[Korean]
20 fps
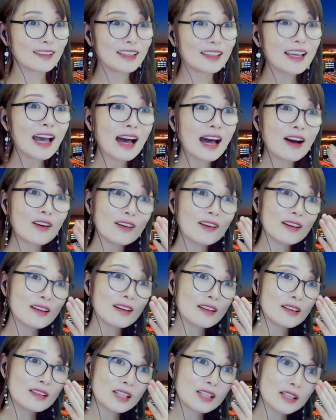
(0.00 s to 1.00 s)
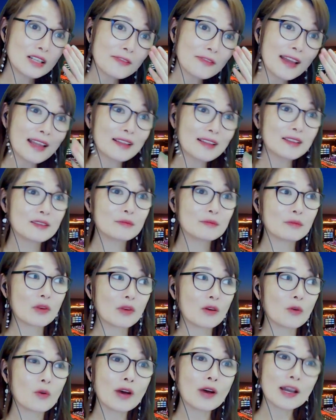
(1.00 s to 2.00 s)
니하오, 吃饭,
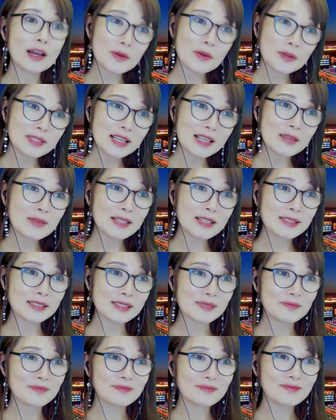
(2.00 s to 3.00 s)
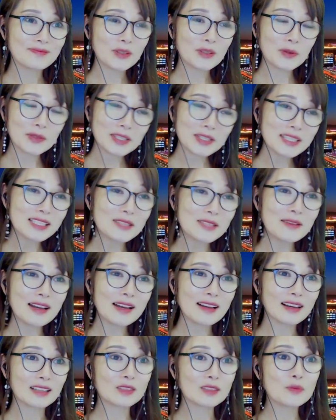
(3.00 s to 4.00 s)
오하요 고사이마스,
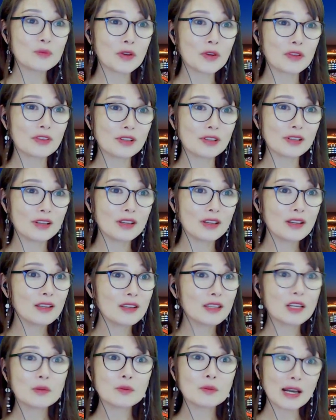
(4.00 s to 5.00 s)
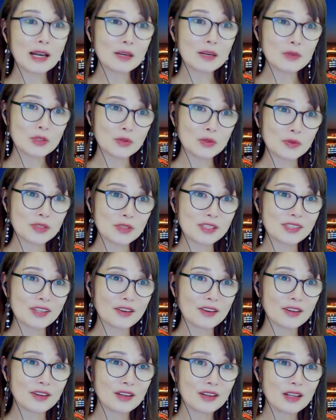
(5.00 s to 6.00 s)
고니치와 같은 표현들, 여러분 발음이
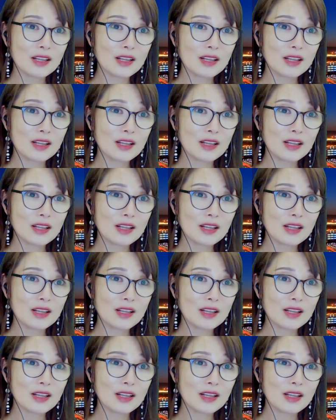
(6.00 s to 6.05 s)
좋으시죠?